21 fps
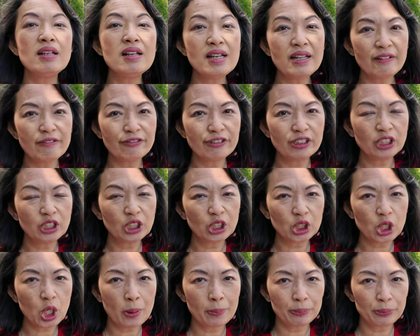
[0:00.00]
liver
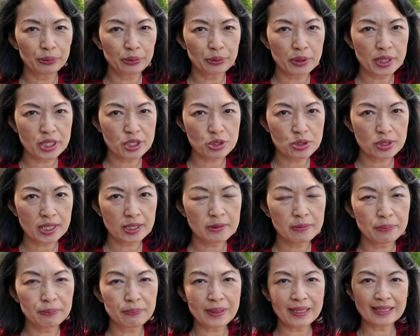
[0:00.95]
compression
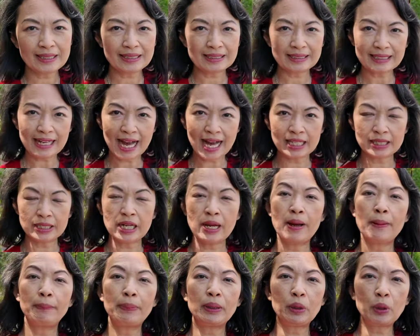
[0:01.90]
เป็นการ
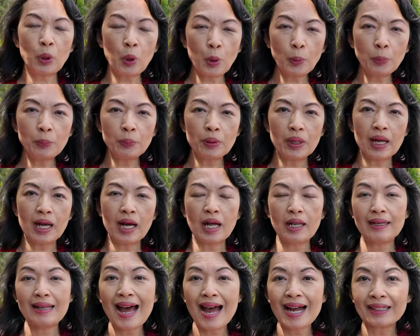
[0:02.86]
ประครบ
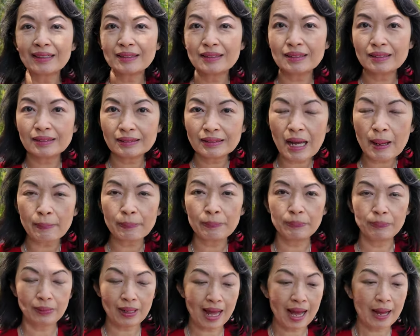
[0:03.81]
ล้างตับ
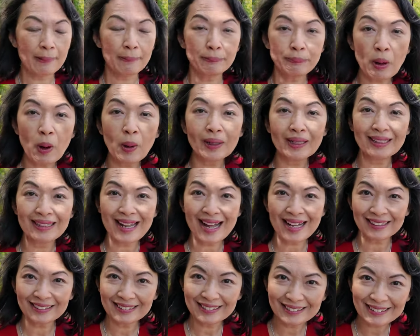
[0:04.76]
ล้างปอดล้า
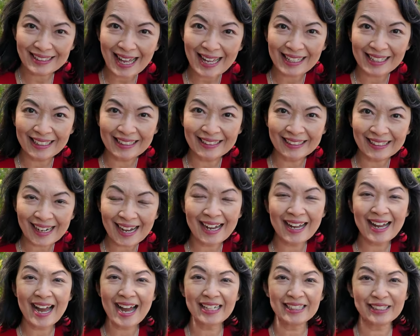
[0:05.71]
งไตนะคะ
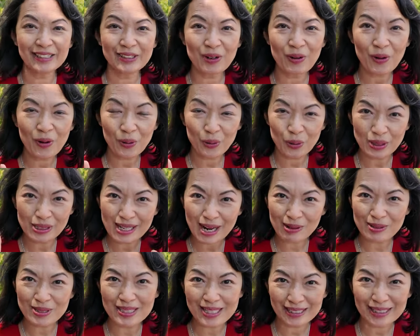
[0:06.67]
อันนี้ก็เรา
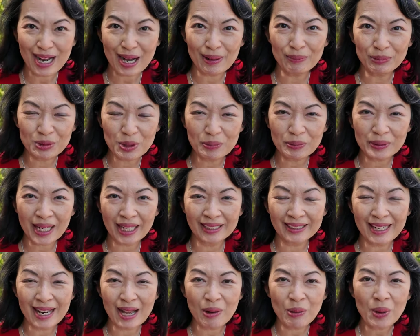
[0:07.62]
จะได้ทำร่วมกัน
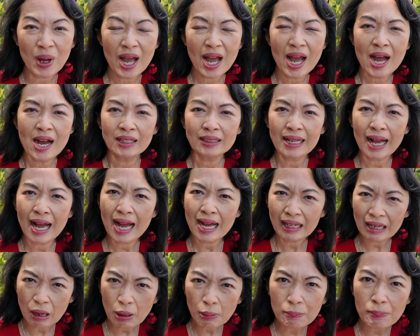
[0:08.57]
แล้วค่า
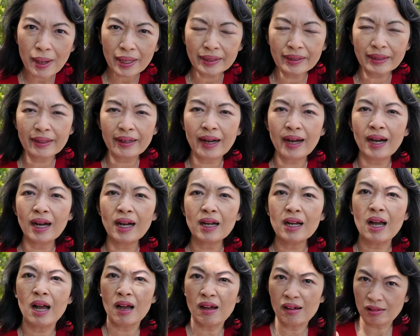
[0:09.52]
เข้าบัตรนะคะ
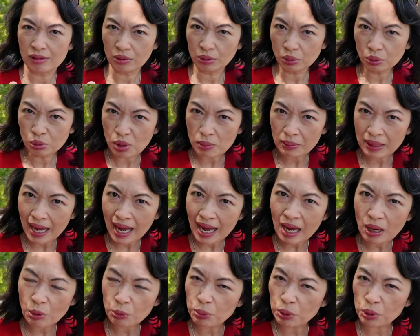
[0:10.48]
รวมค่า
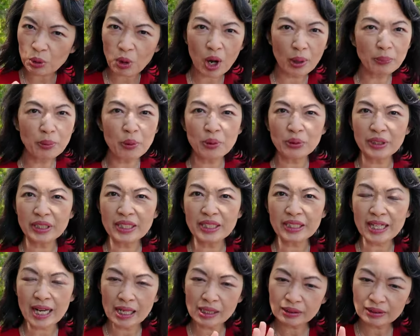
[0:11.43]
อุปกรณ์พวกนี้
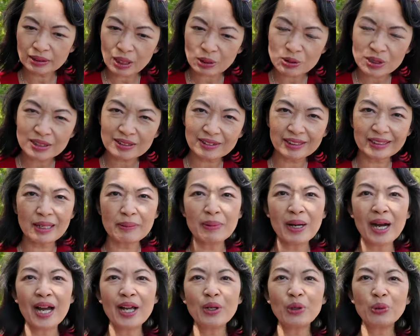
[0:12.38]
นะคะ เราจะเตรียม
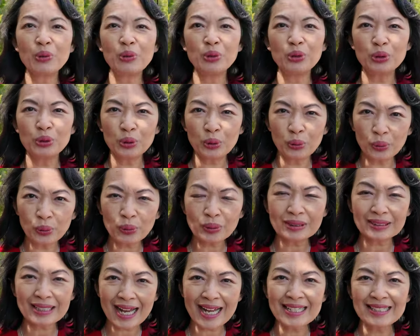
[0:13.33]
มาให้คุณทุก
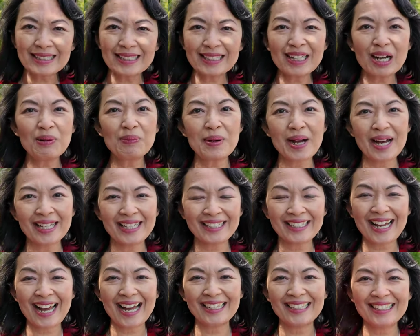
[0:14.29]
ท่านที่เข้ามาใน
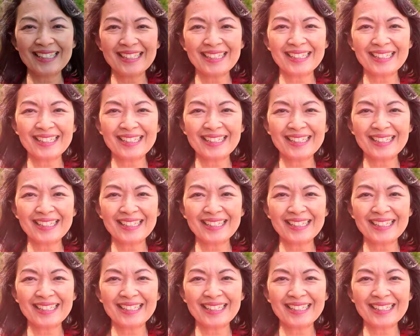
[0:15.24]
งานนี้